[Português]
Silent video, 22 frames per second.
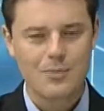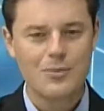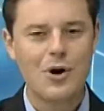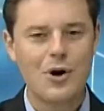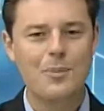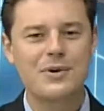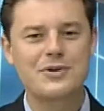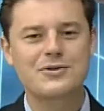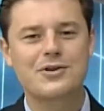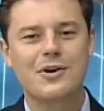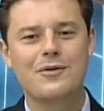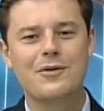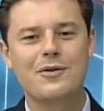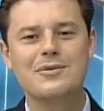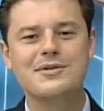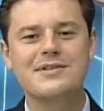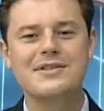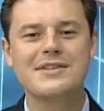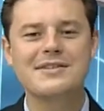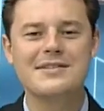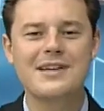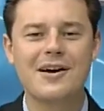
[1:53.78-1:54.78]
Bom, pessoal,
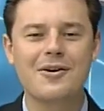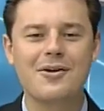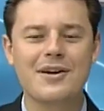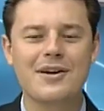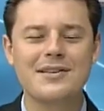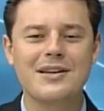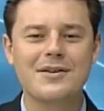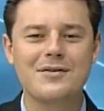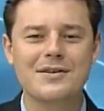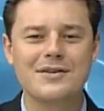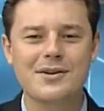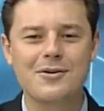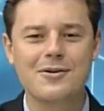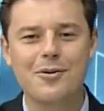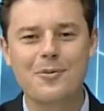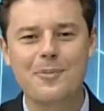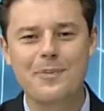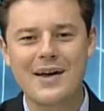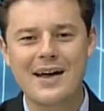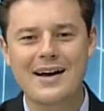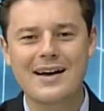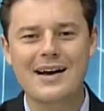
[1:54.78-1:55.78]
vamos iniciar agora a entrevista com
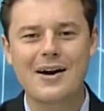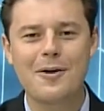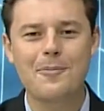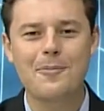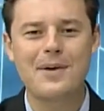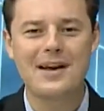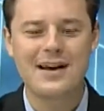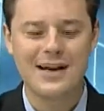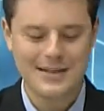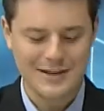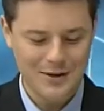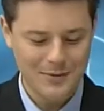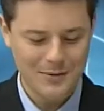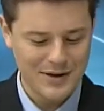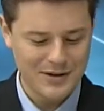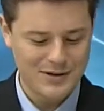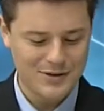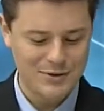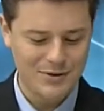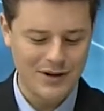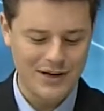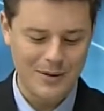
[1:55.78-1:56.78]
o PH. O PH tem uma
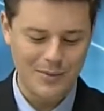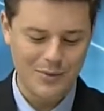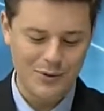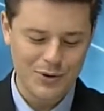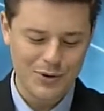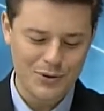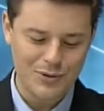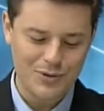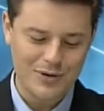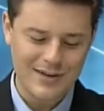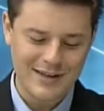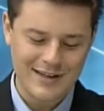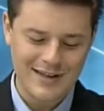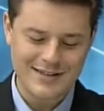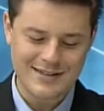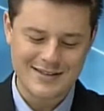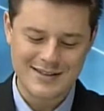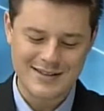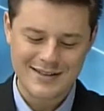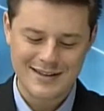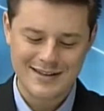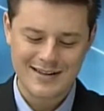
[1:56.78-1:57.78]
história muito
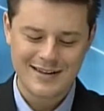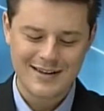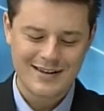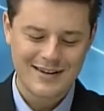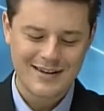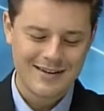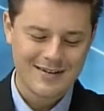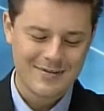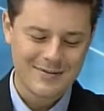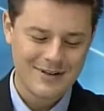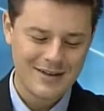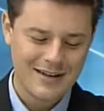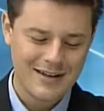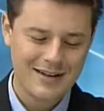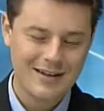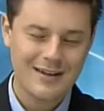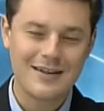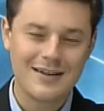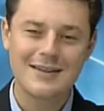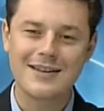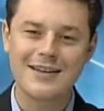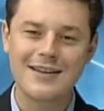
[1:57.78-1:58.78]
grande
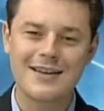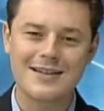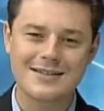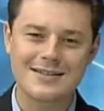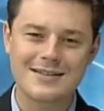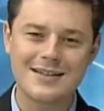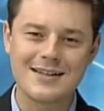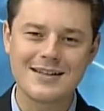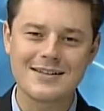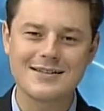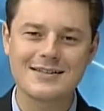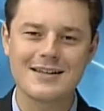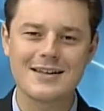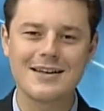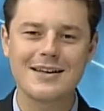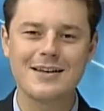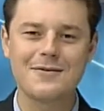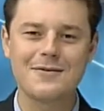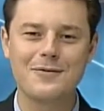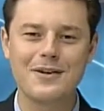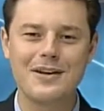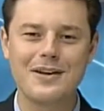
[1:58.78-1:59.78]
e interessante, né?
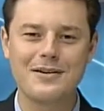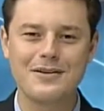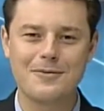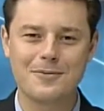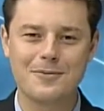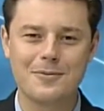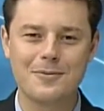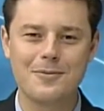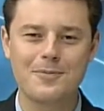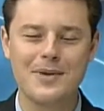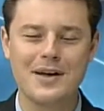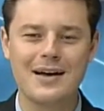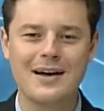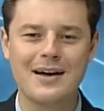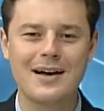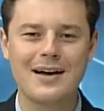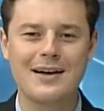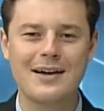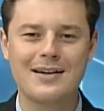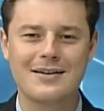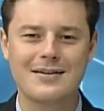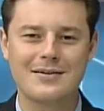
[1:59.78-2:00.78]
Quem vê o
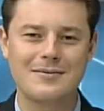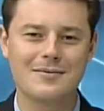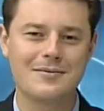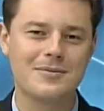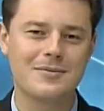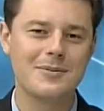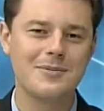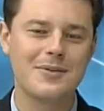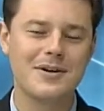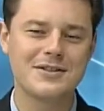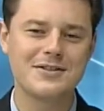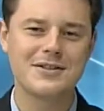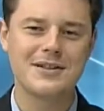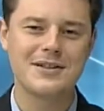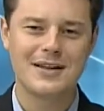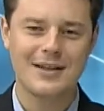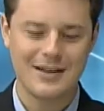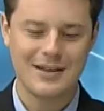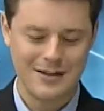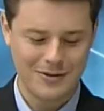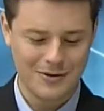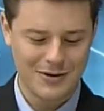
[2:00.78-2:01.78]
PH, imagina
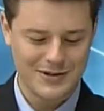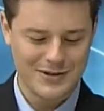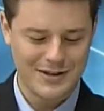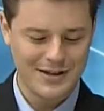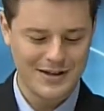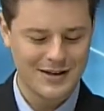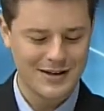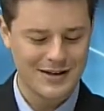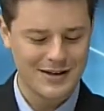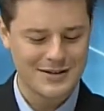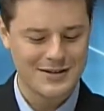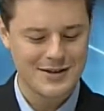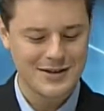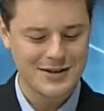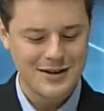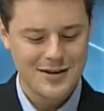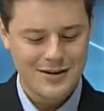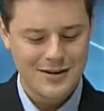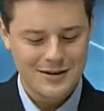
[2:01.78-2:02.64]
aquela loja grande,